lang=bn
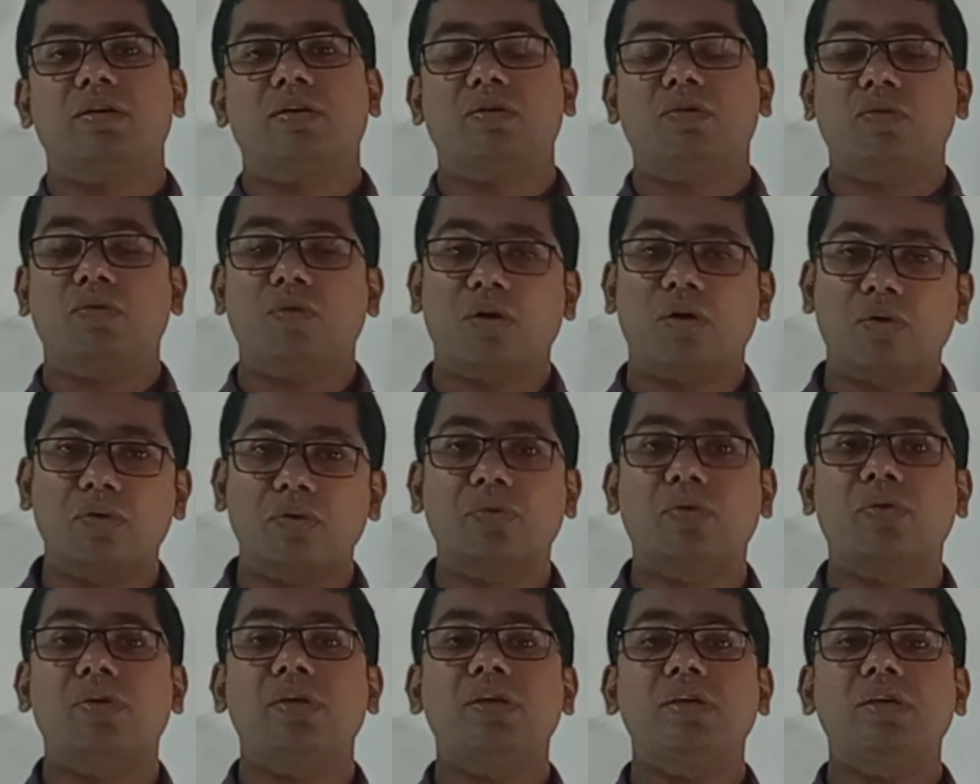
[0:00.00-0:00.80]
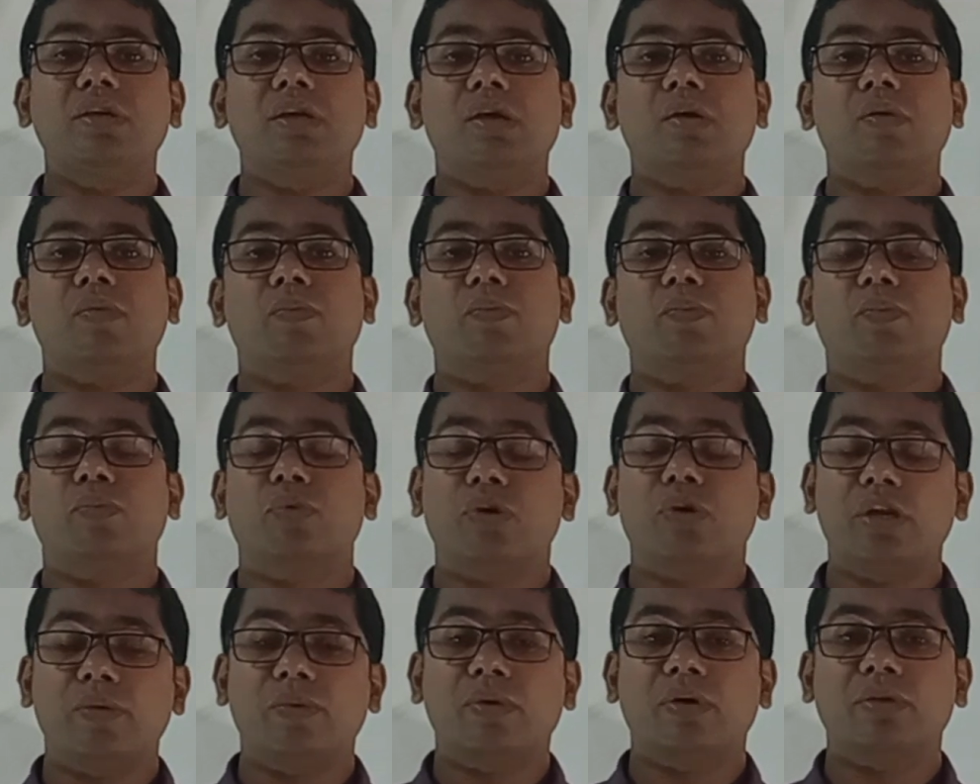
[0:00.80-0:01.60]
কখনোই
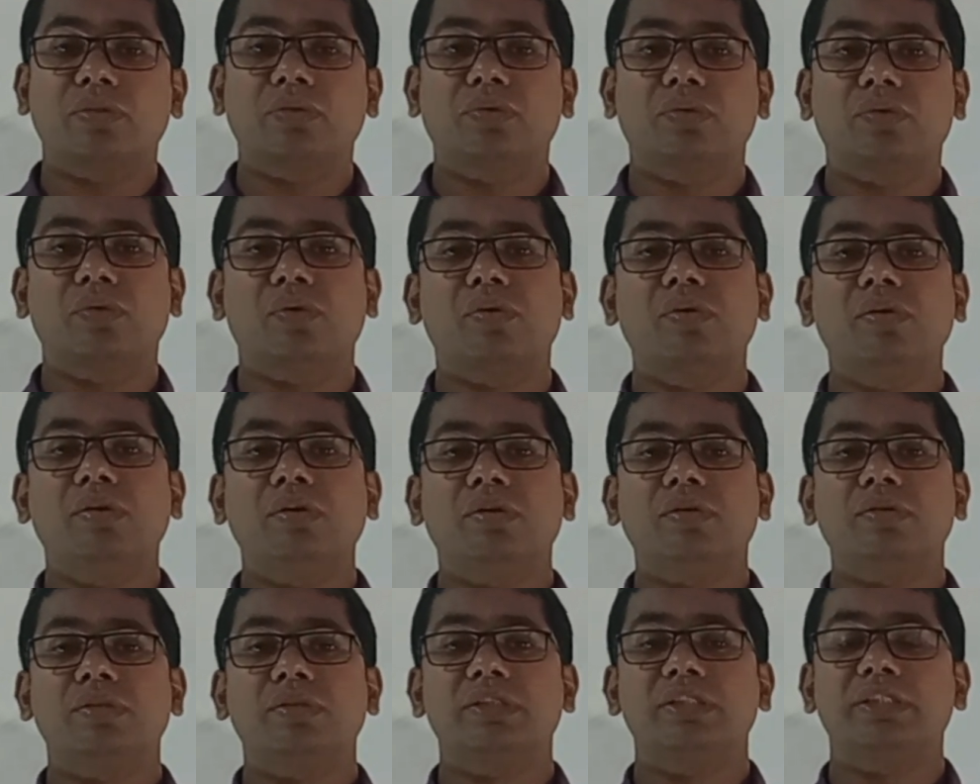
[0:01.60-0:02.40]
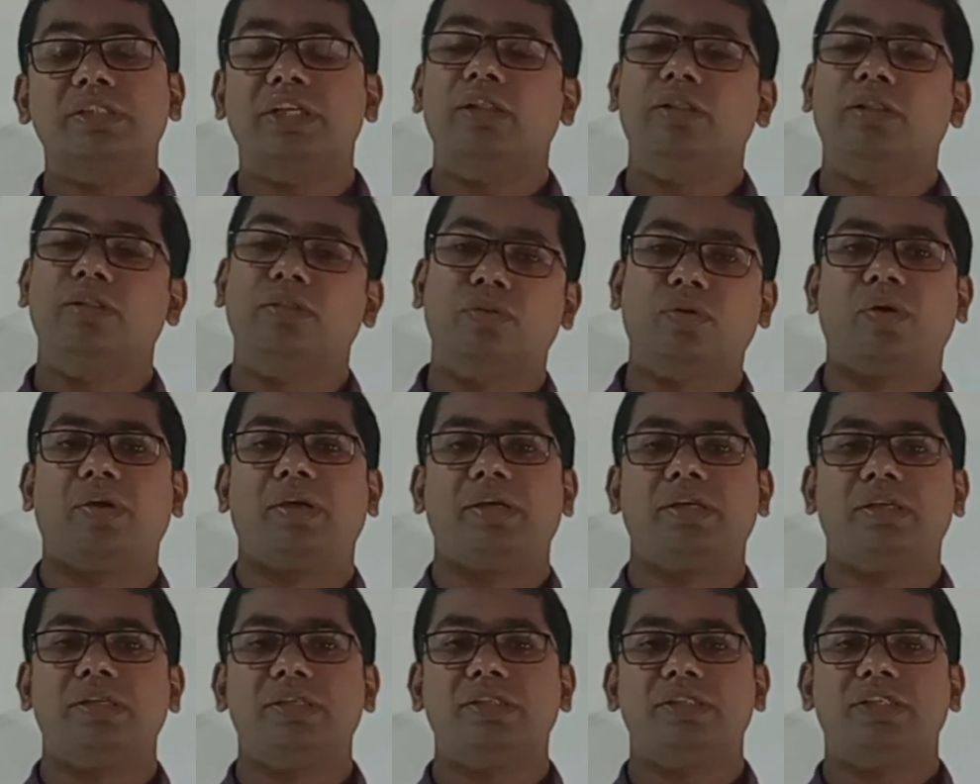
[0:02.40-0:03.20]
পরিবর্তনশীল নয়
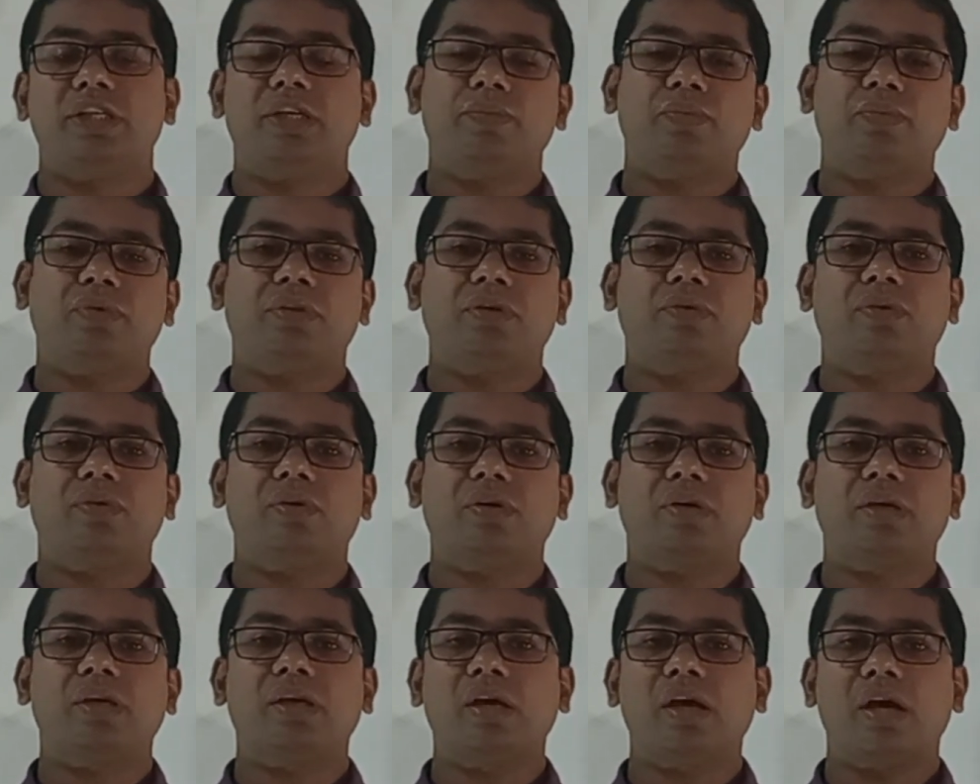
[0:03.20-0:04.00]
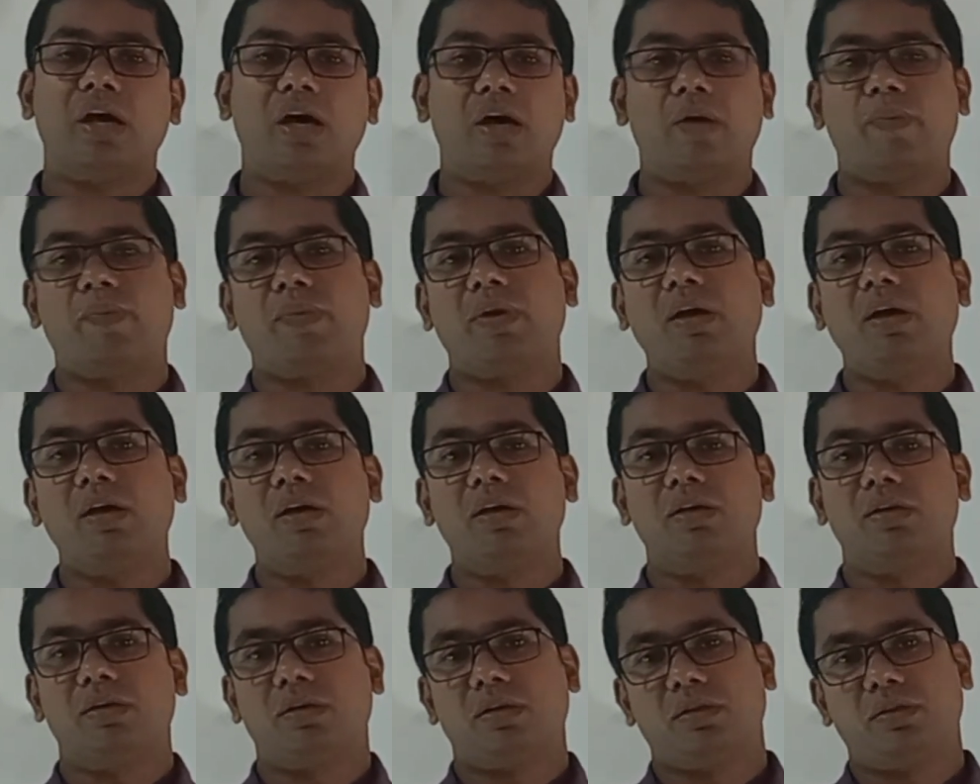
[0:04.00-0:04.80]
সেই প্রতীকগুলোকে আমরা
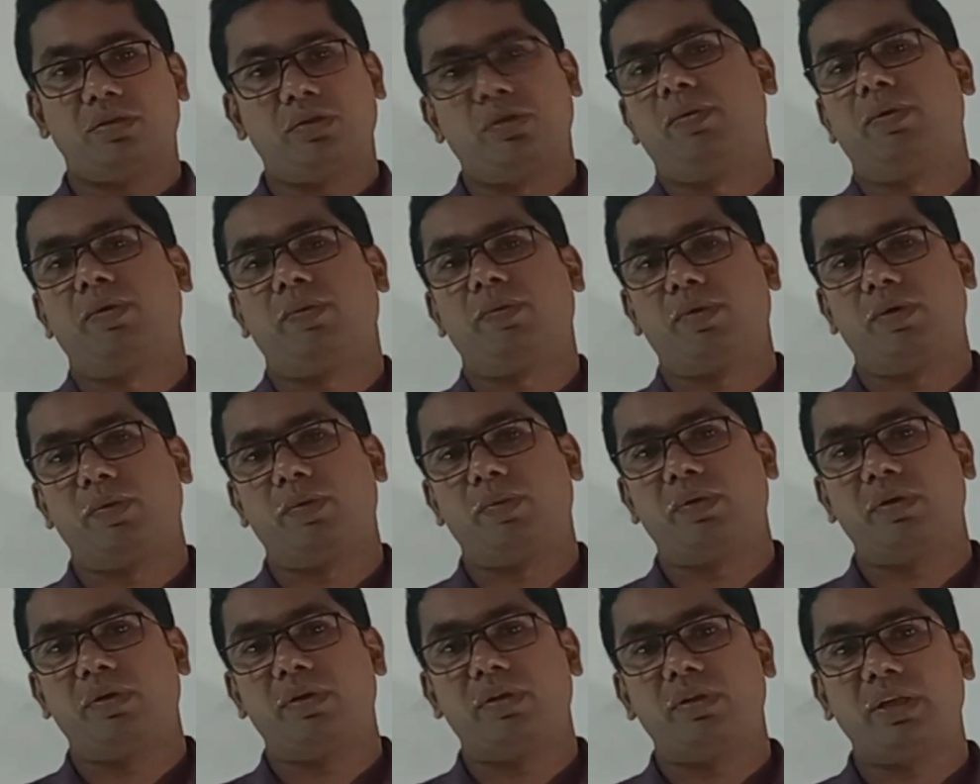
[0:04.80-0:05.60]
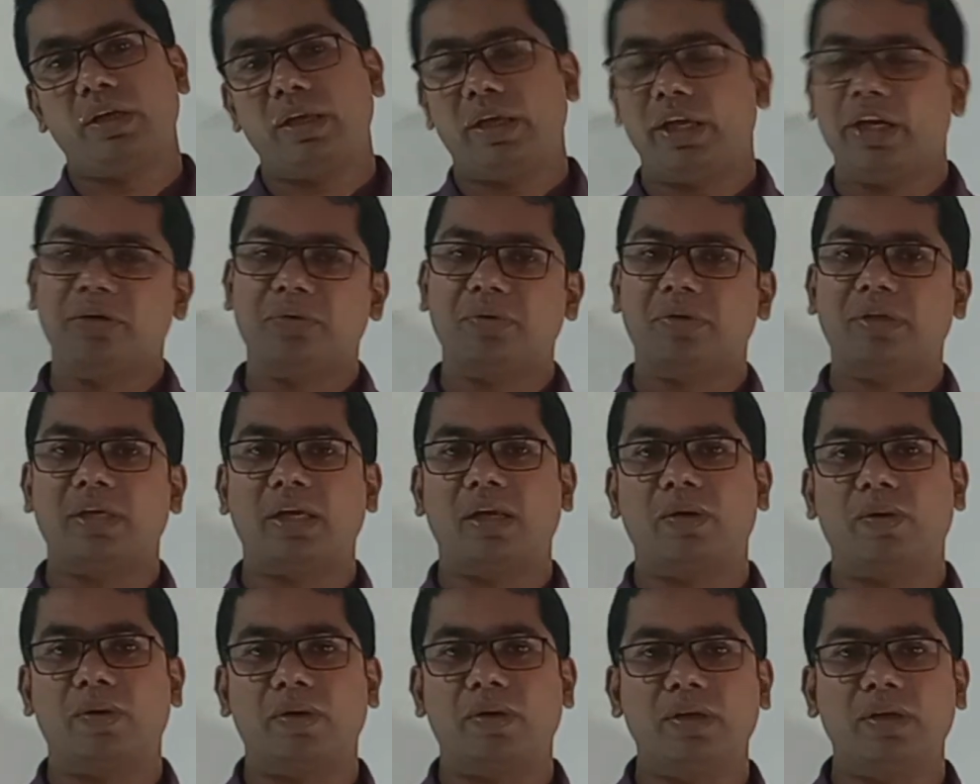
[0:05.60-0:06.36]
ধ্রুবক বলবো তাহলে একটু খেয়াল করি